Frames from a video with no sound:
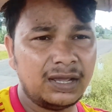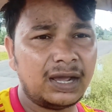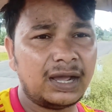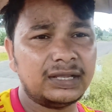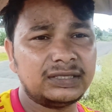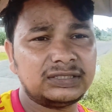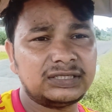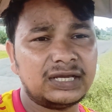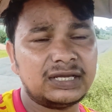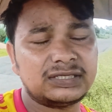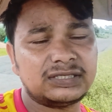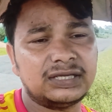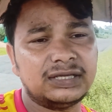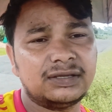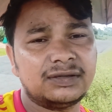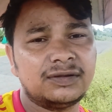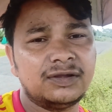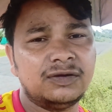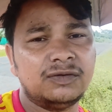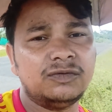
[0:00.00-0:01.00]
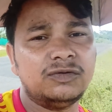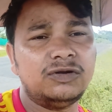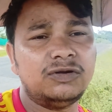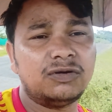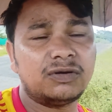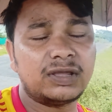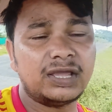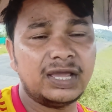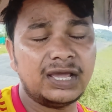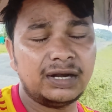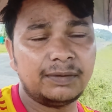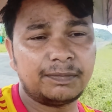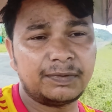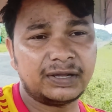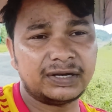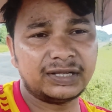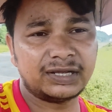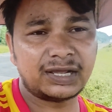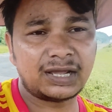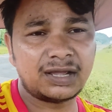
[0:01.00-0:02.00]
अच्छा से उन लोग हेल्प
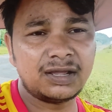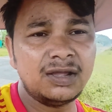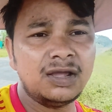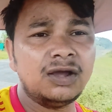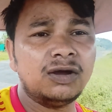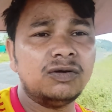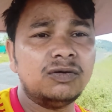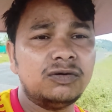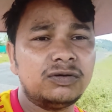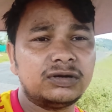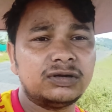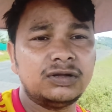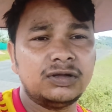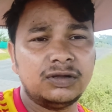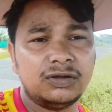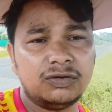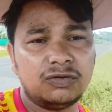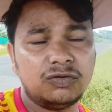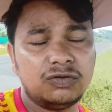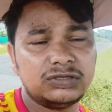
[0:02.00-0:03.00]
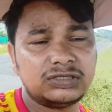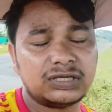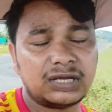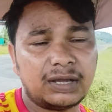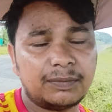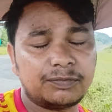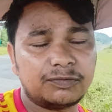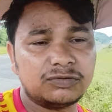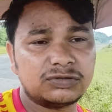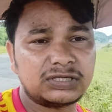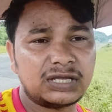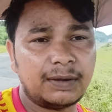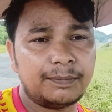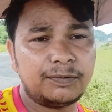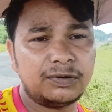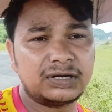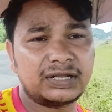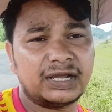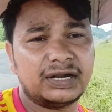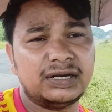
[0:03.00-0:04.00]
करेगा और रोज़ आपको
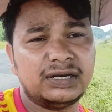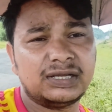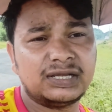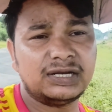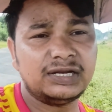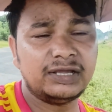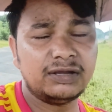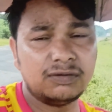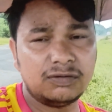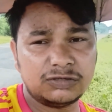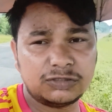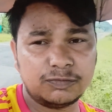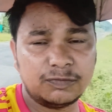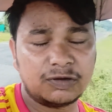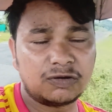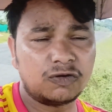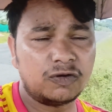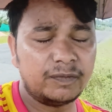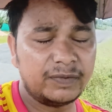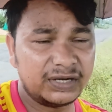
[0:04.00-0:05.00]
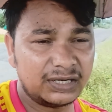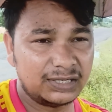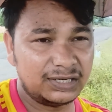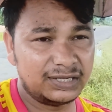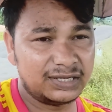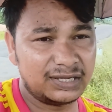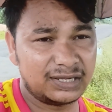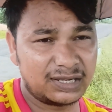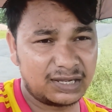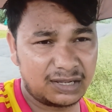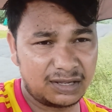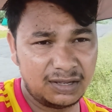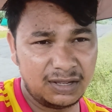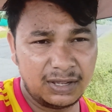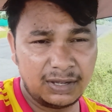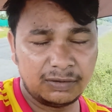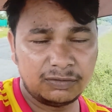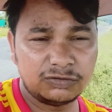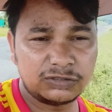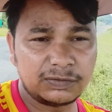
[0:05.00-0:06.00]
सपोर्ट करने के लिए उसमें कमेंट लिखेगा
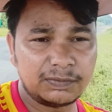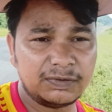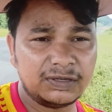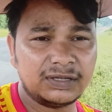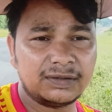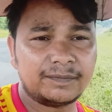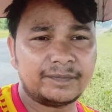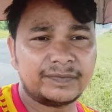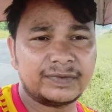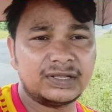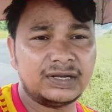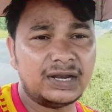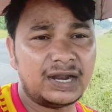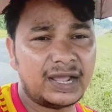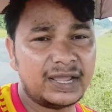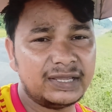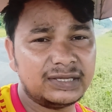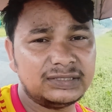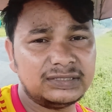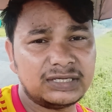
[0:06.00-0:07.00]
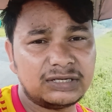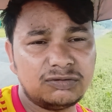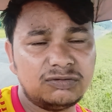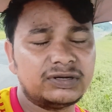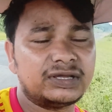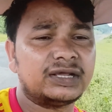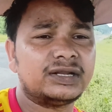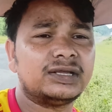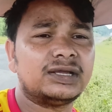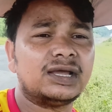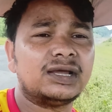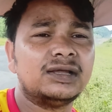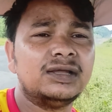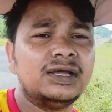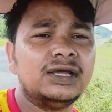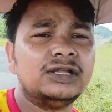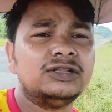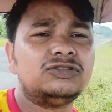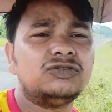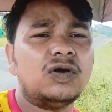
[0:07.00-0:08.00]
उसमें लाइक ज़रूर करेगा
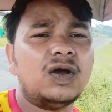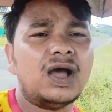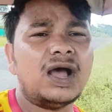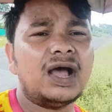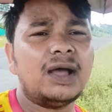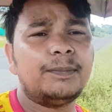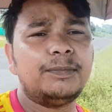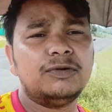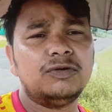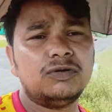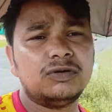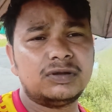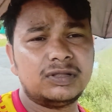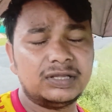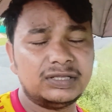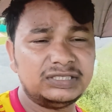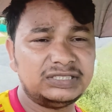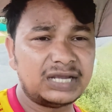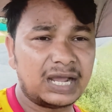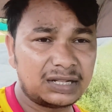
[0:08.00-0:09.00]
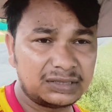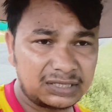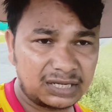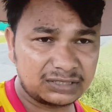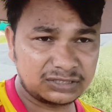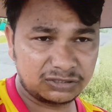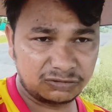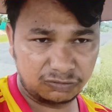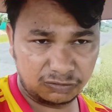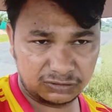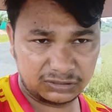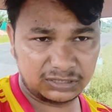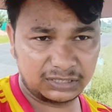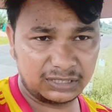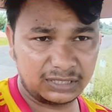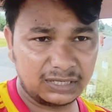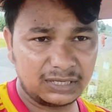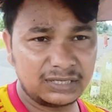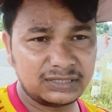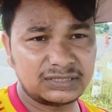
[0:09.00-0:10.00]
तो आप लोग ज़्यादा सोच
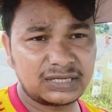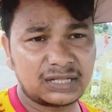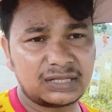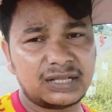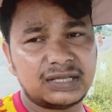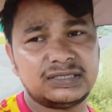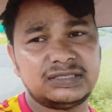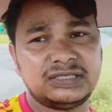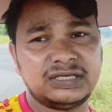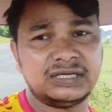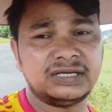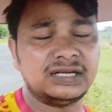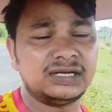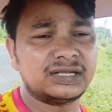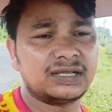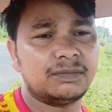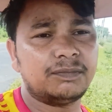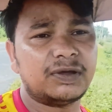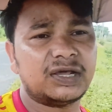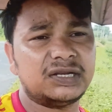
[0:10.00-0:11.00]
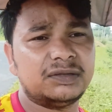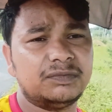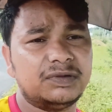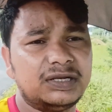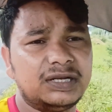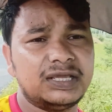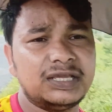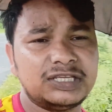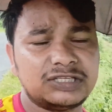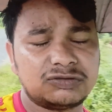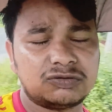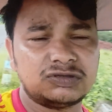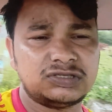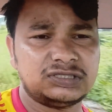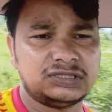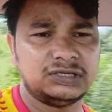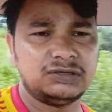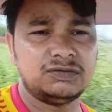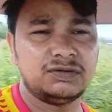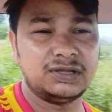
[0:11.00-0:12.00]
के नहीं ज़्यादा चैनल के बारे में नहीं
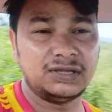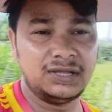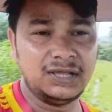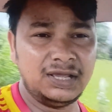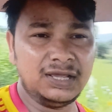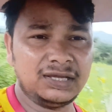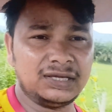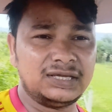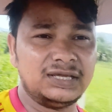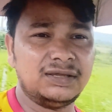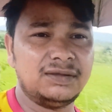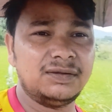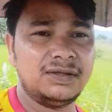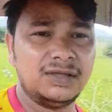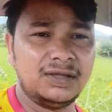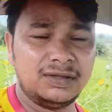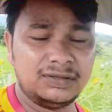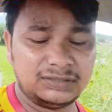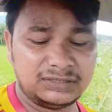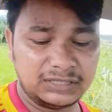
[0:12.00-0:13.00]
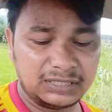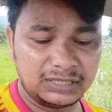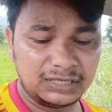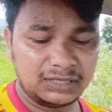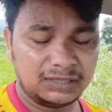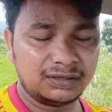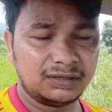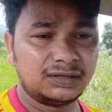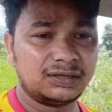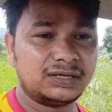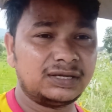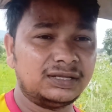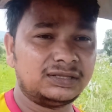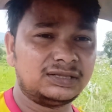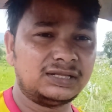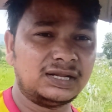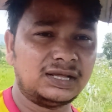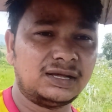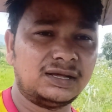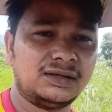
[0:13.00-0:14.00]
सोचते हुए कि चैनल
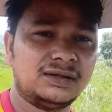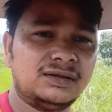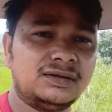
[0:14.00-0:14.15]
कितना